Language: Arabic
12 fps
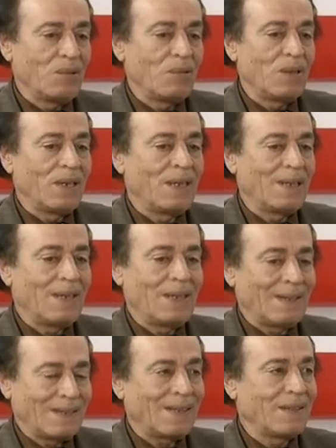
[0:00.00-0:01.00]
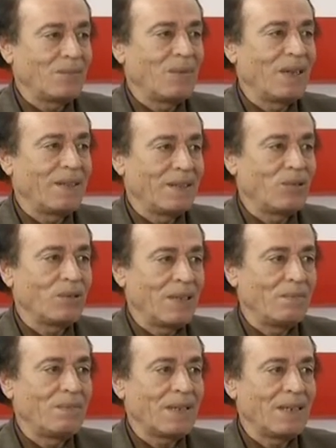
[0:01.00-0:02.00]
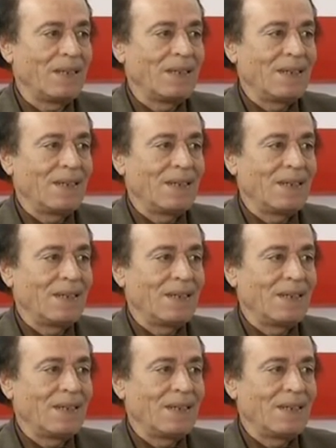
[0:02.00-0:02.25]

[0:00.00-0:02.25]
واعتقد بانه دمر